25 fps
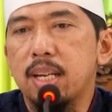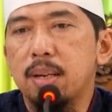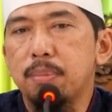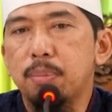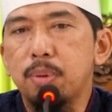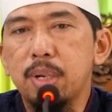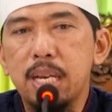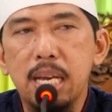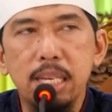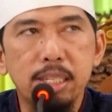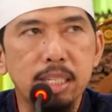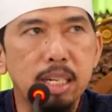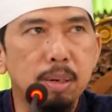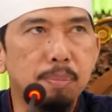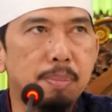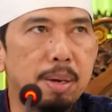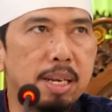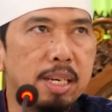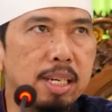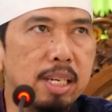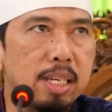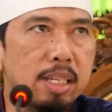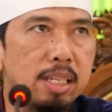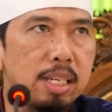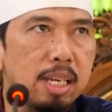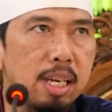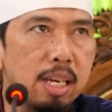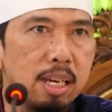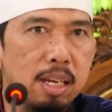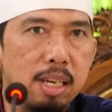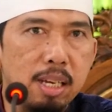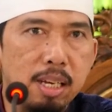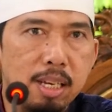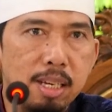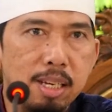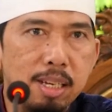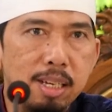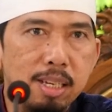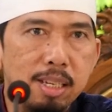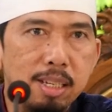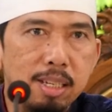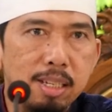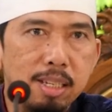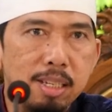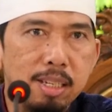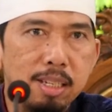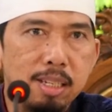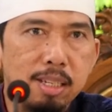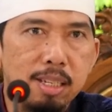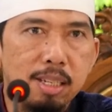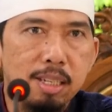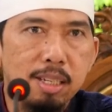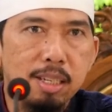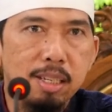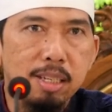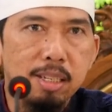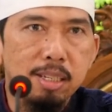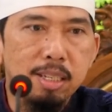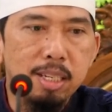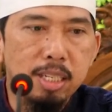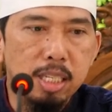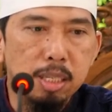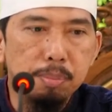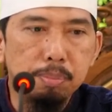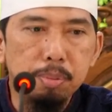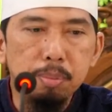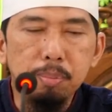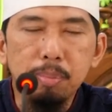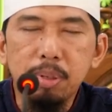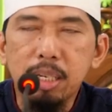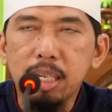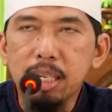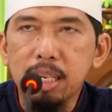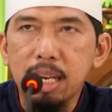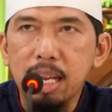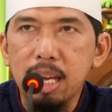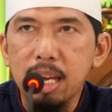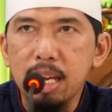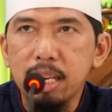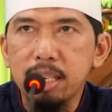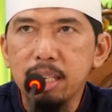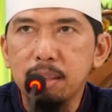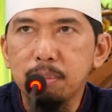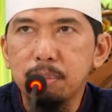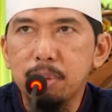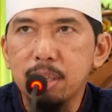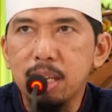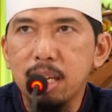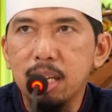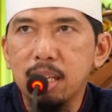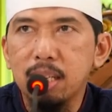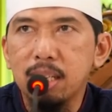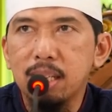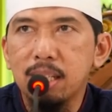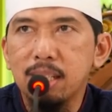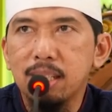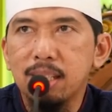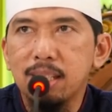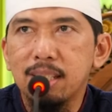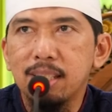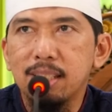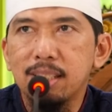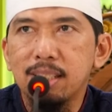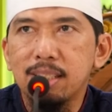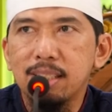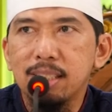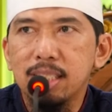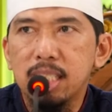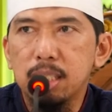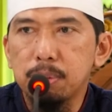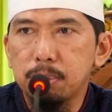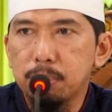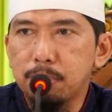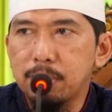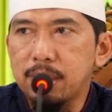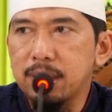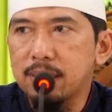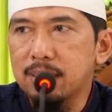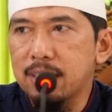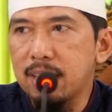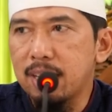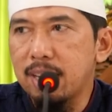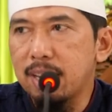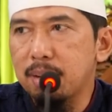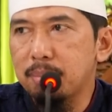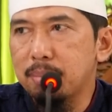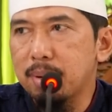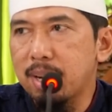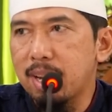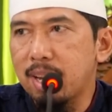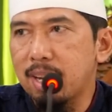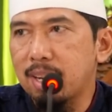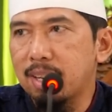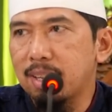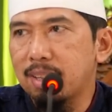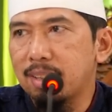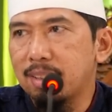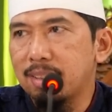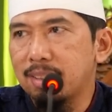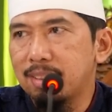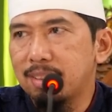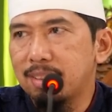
Adapun hasil panennya ya si pemilik lahan yang berhak. Si pemilik tanah yang berhak.